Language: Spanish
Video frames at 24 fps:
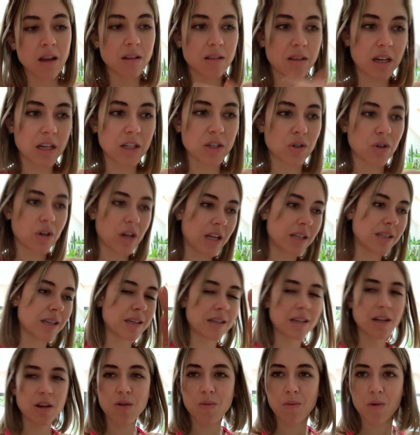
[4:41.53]
Tres horas,
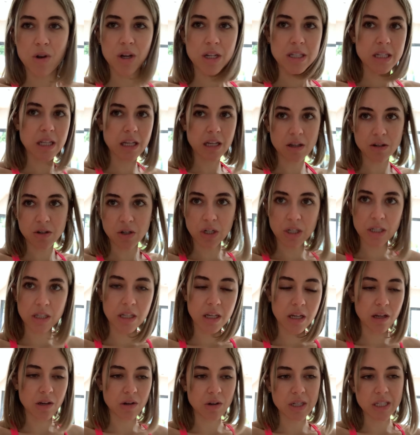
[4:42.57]
así como que sí, que no, que sí,
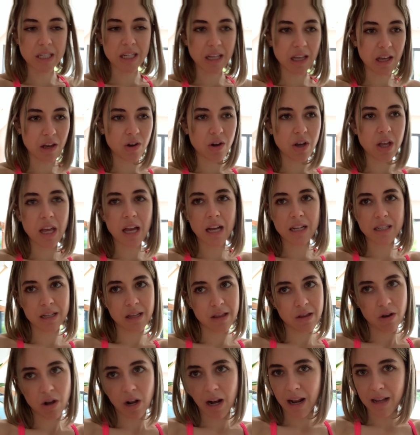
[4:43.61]
que no. Así que hoy ha
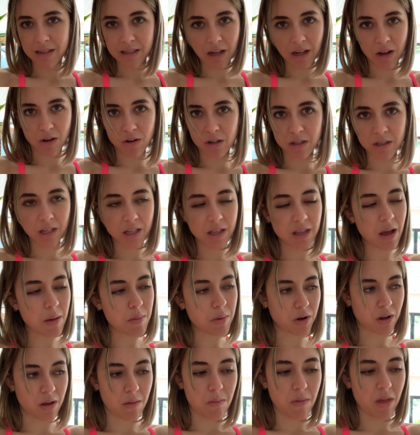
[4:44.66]
sido clase cortita
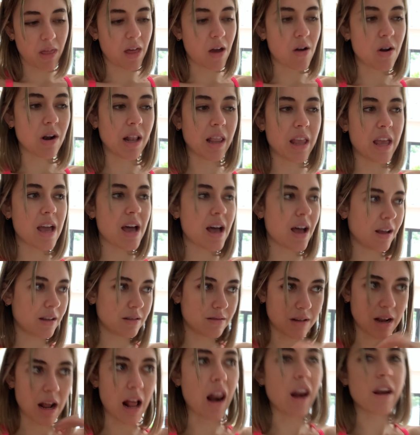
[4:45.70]
porque he empezado el día
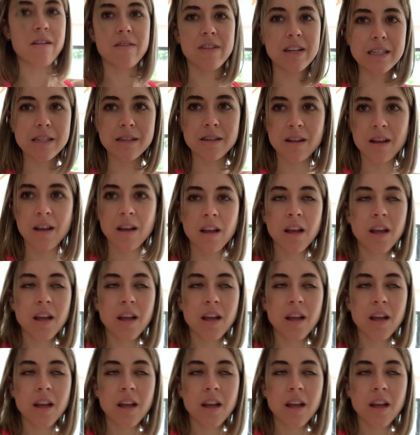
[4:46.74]
al revés.